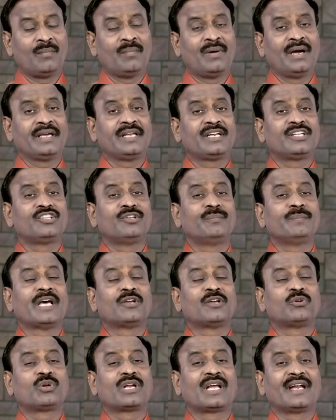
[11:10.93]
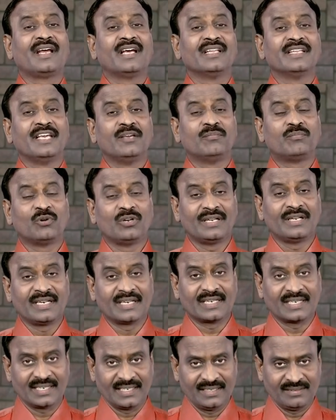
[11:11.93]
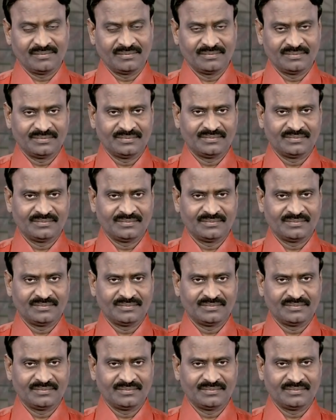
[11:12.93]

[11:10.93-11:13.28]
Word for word: அம்மா இருந்தும் நான் ஒரு அனாதையை போல இருக்கிறேன் தோ